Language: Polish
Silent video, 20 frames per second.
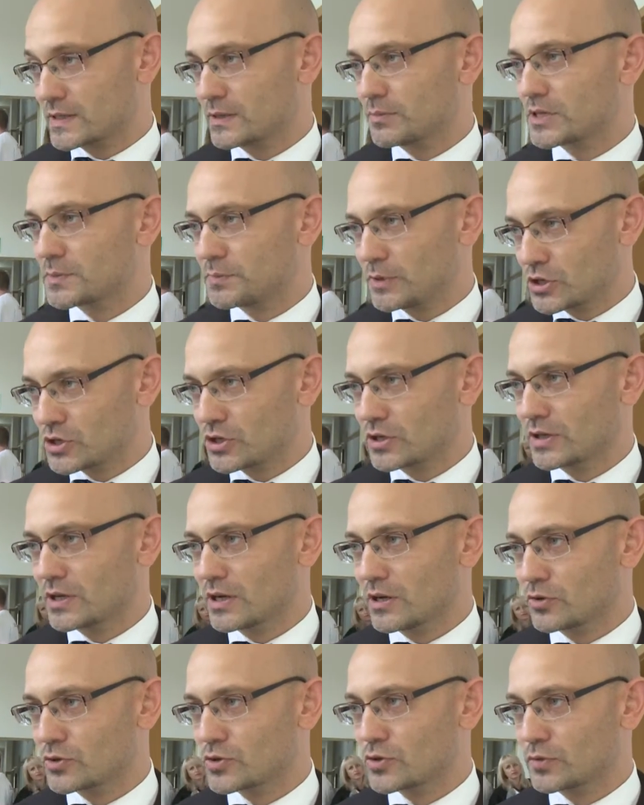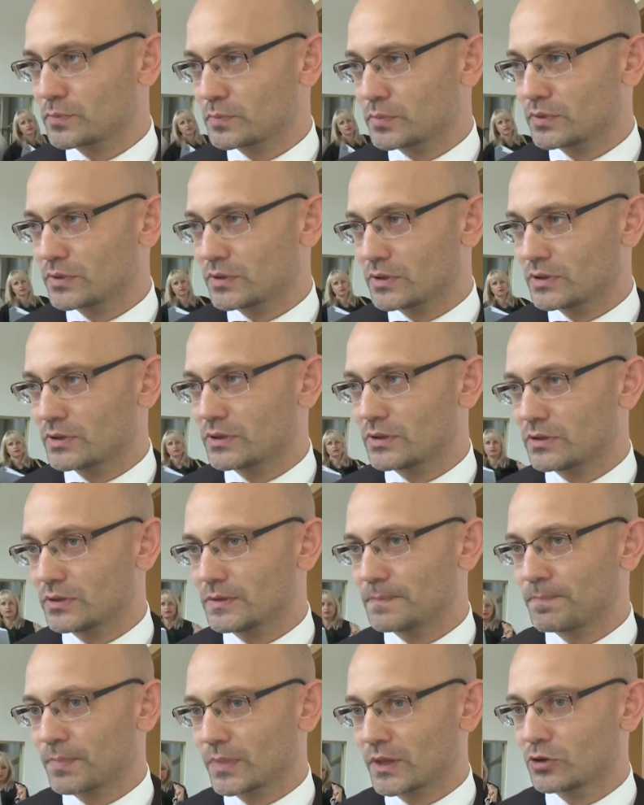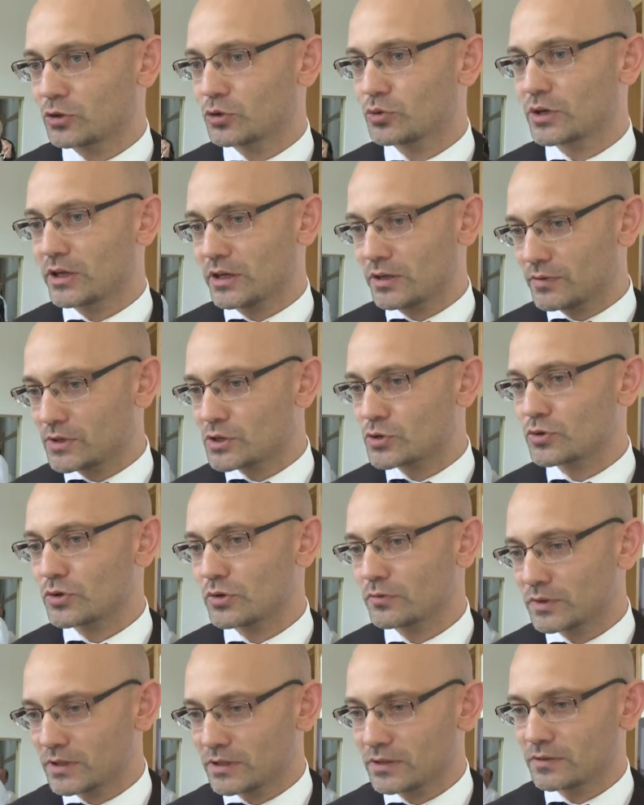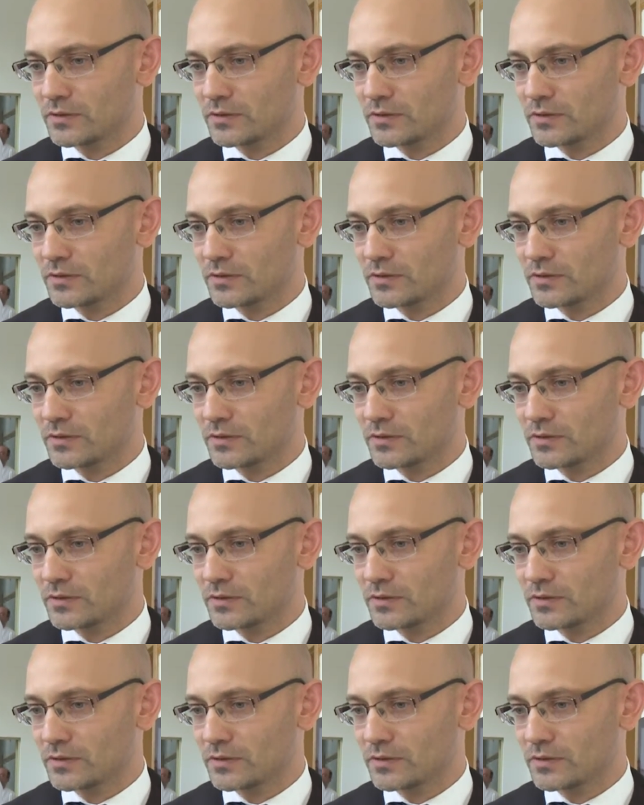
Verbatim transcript: zabezpieczeń dla osób, e, które inwestują w te